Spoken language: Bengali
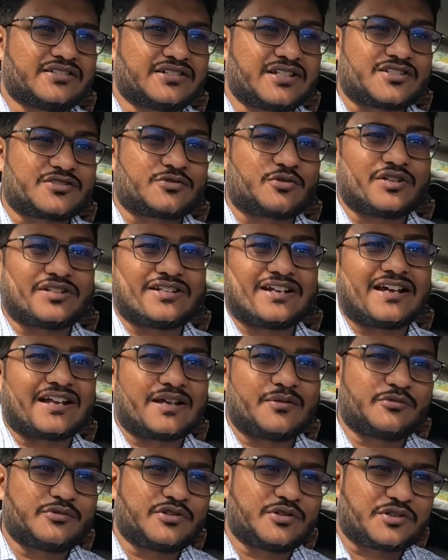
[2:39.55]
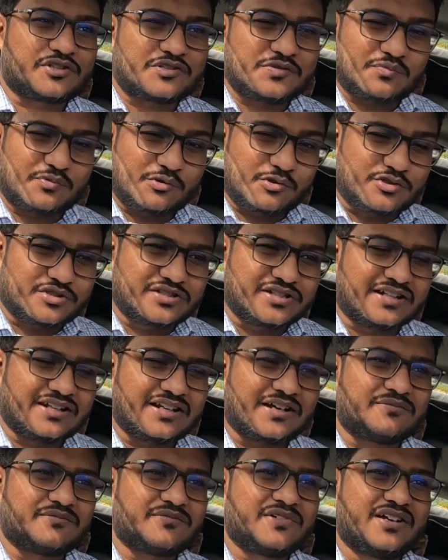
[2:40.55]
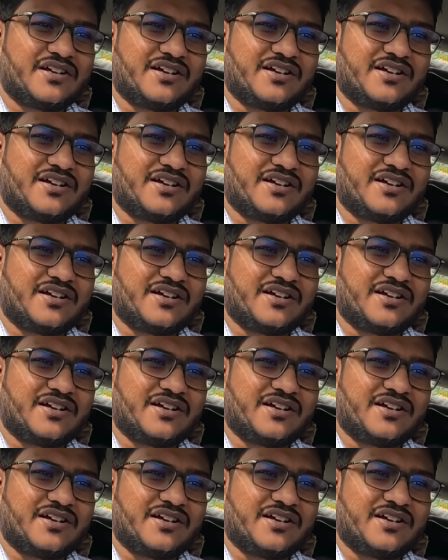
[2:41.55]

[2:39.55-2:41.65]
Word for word: জাস্ট কদিন আগে উনি কিছু পোস্ট দেখলাম